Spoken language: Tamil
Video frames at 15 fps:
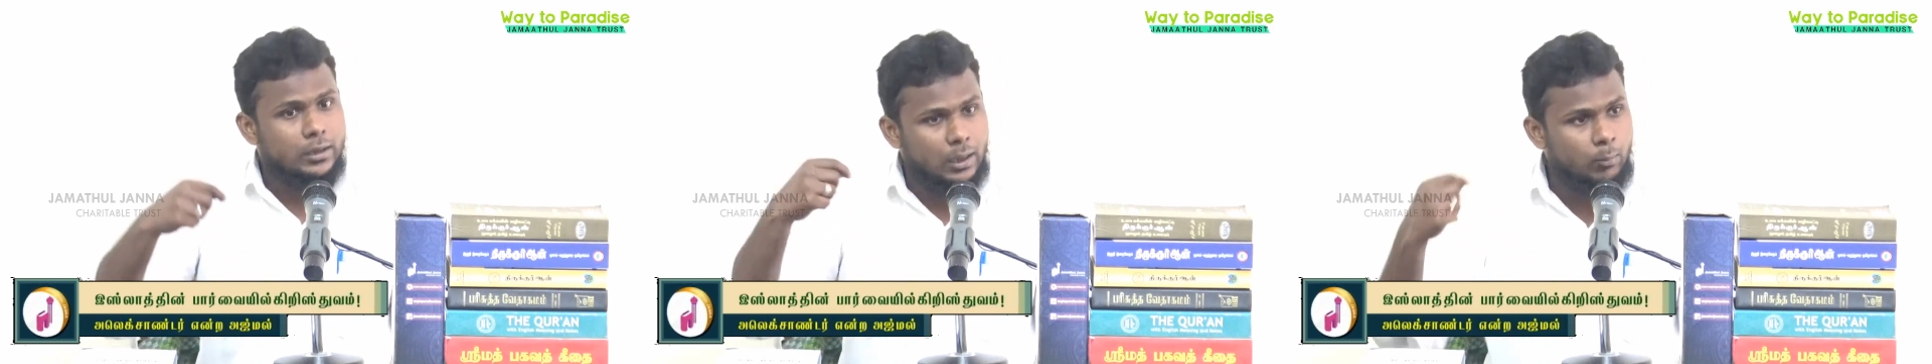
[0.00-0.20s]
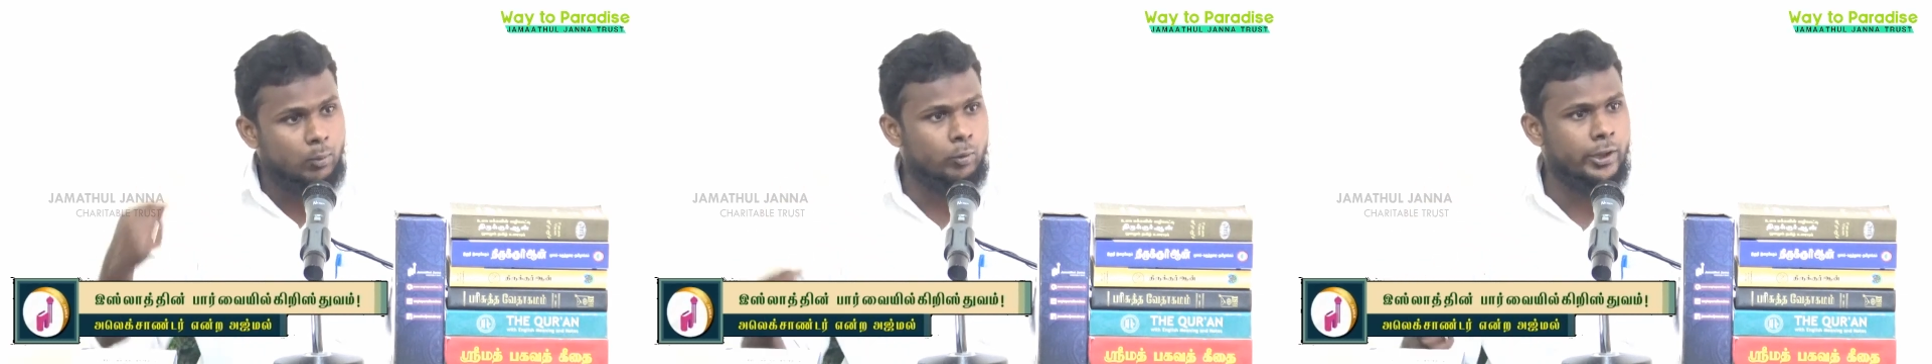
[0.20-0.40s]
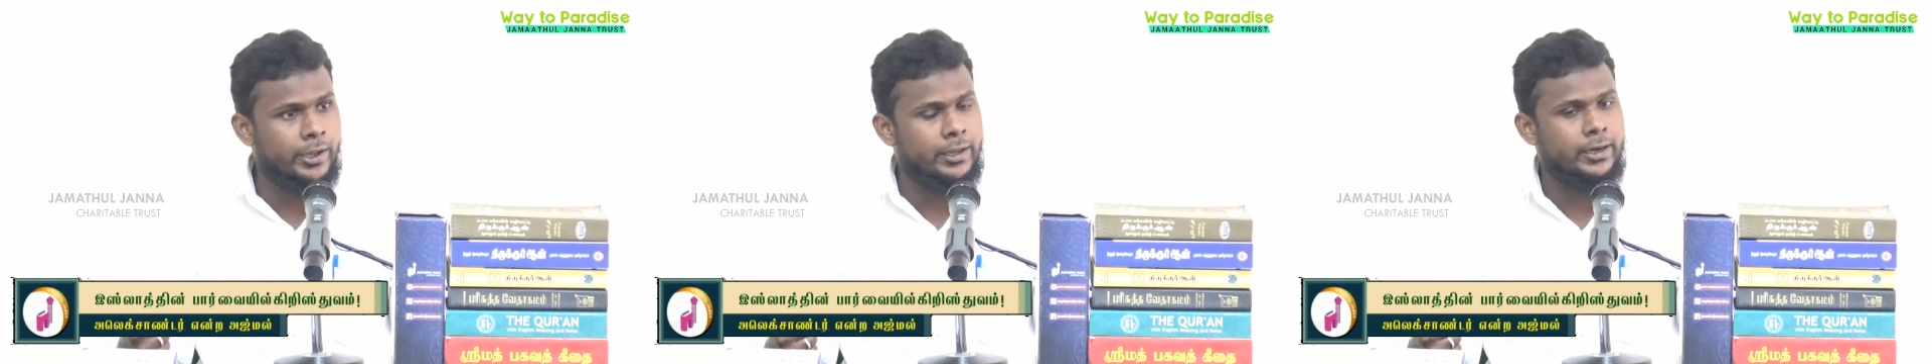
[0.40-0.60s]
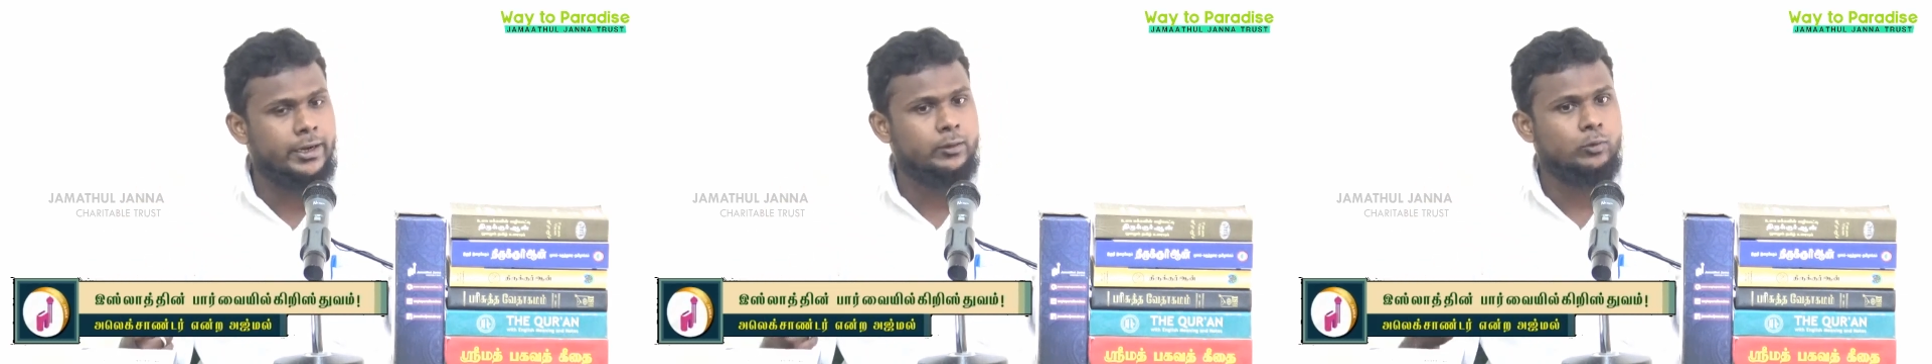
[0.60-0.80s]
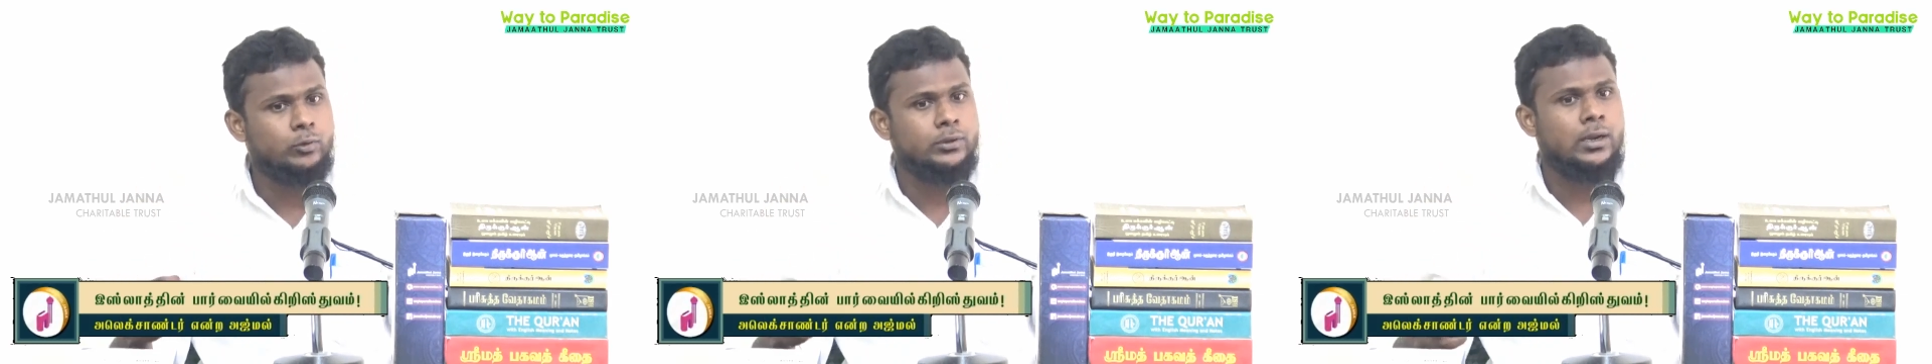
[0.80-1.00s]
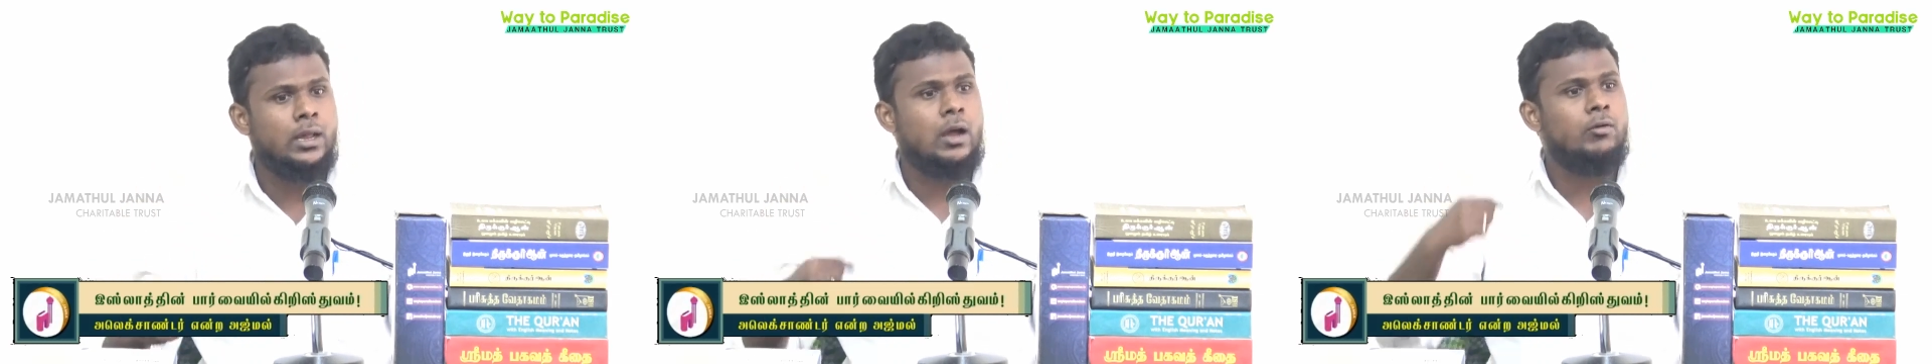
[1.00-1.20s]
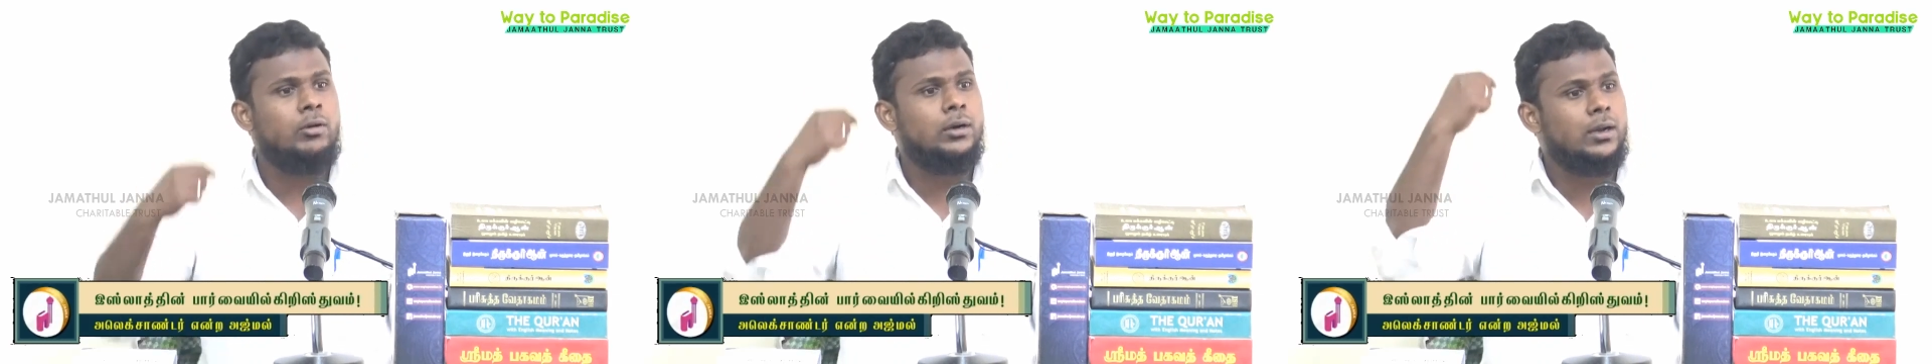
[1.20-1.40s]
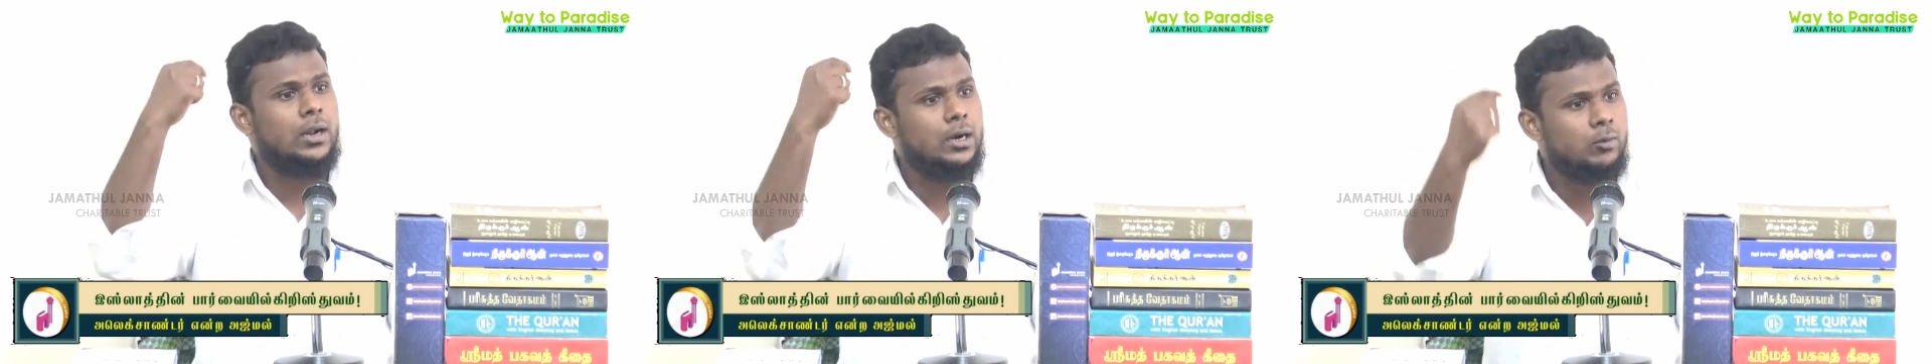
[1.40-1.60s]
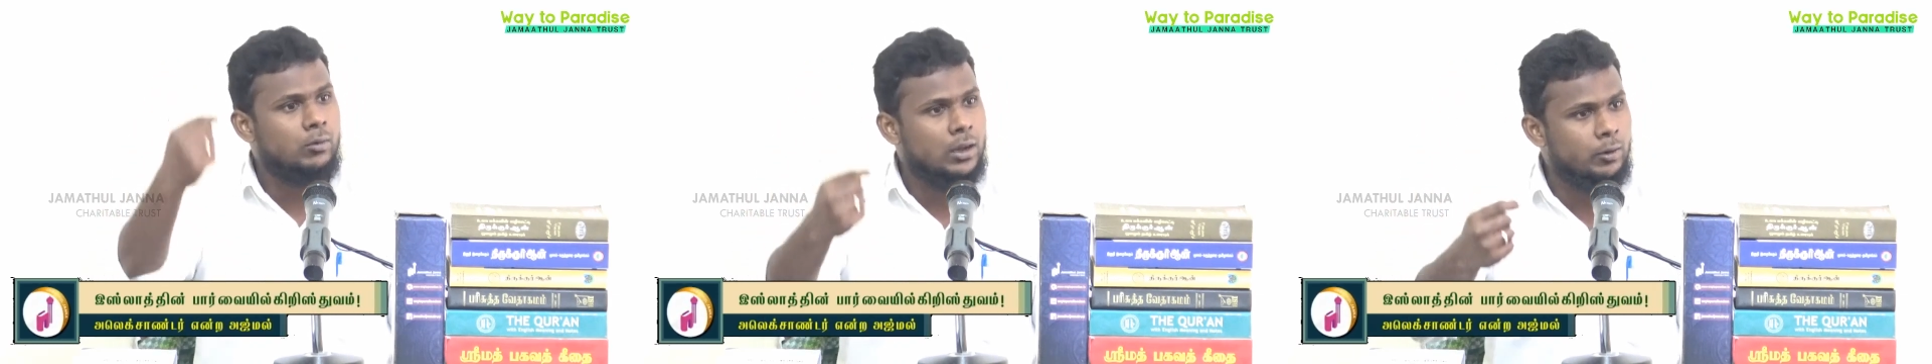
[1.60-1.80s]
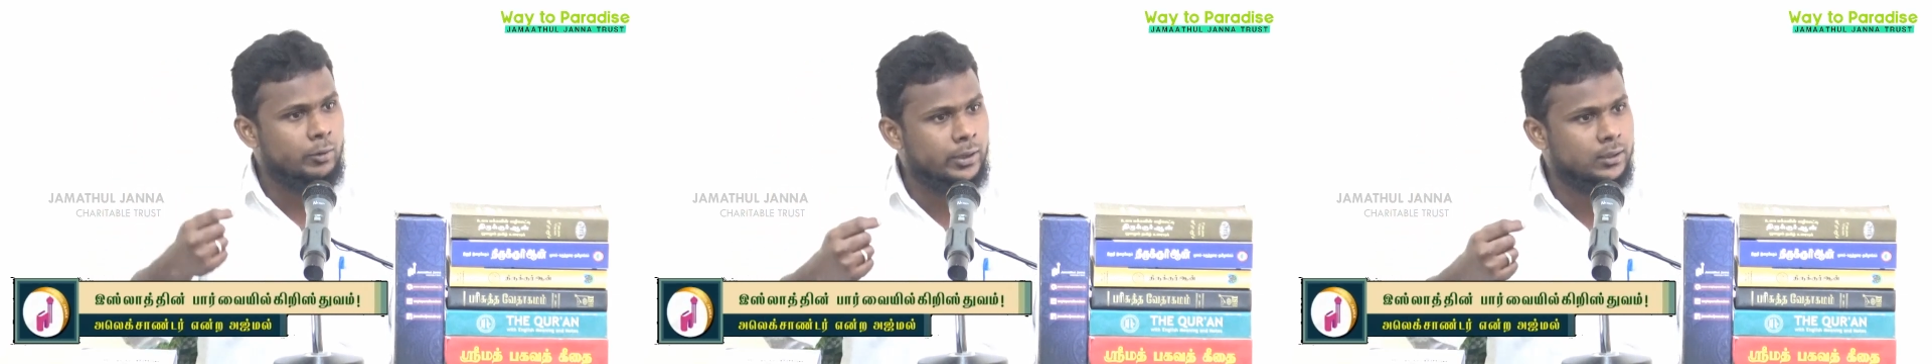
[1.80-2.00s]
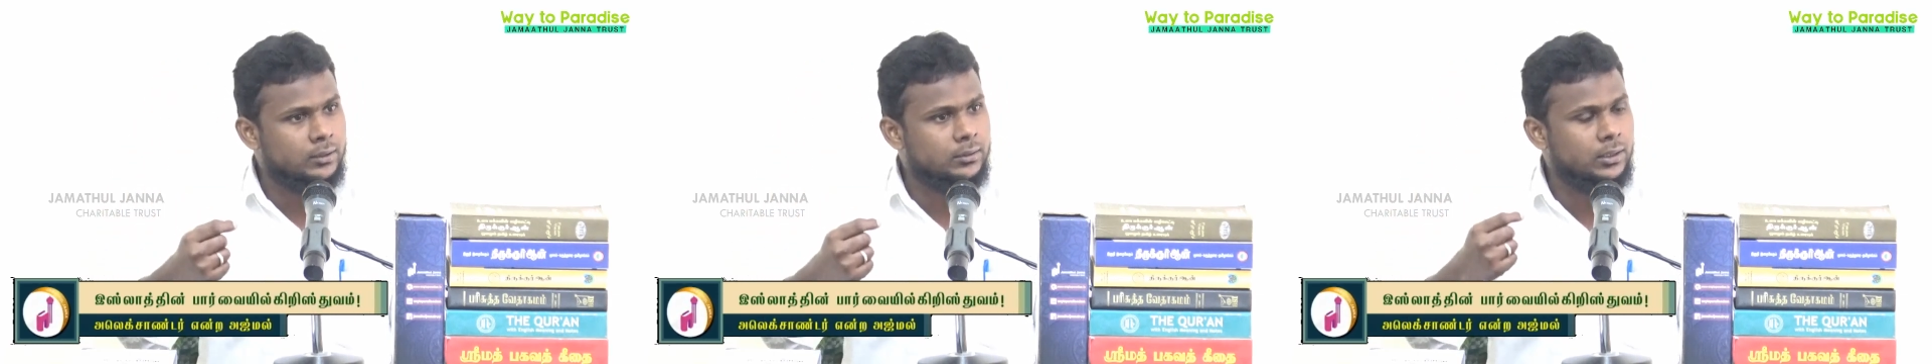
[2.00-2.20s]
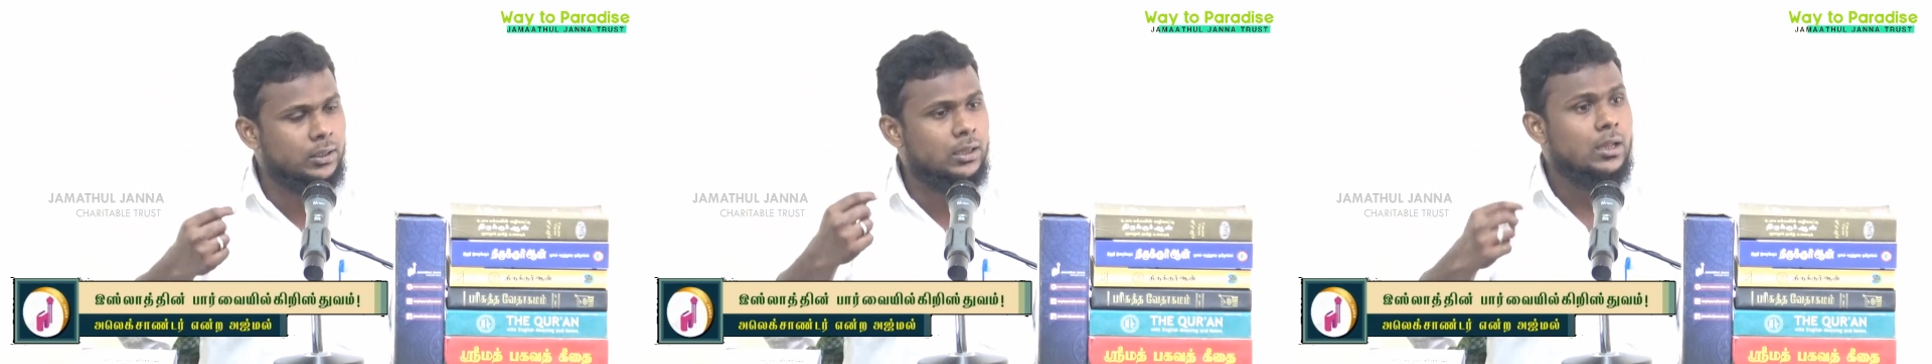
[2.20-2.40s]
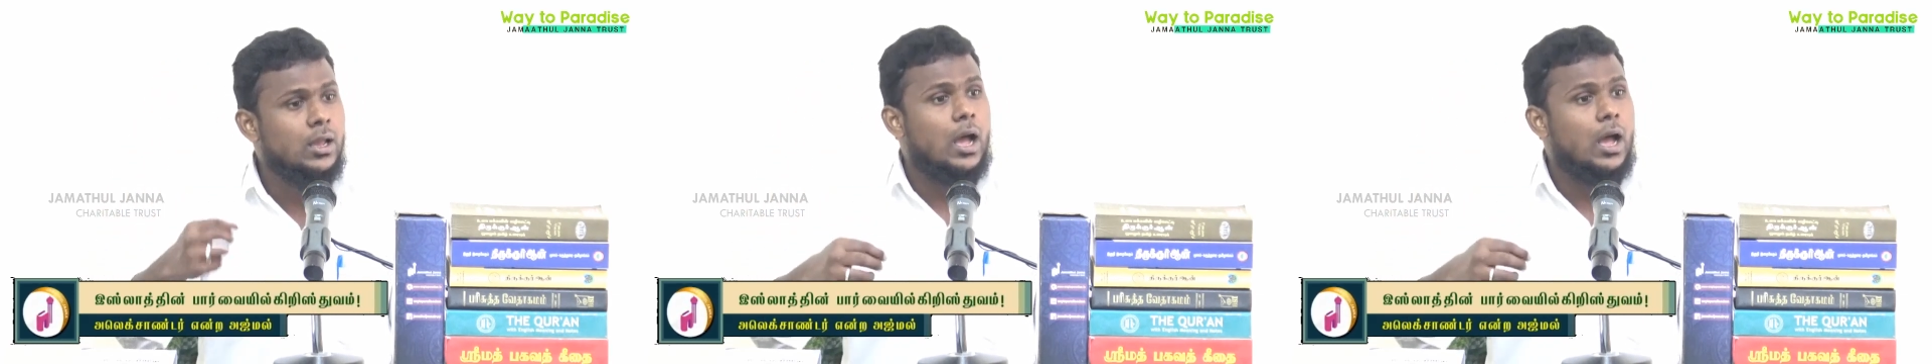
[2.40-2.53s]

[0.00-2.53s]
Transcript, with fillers: நம்மளுடைய இறை தூதரை அவர்கள் கடவுளாக உயர்த்தி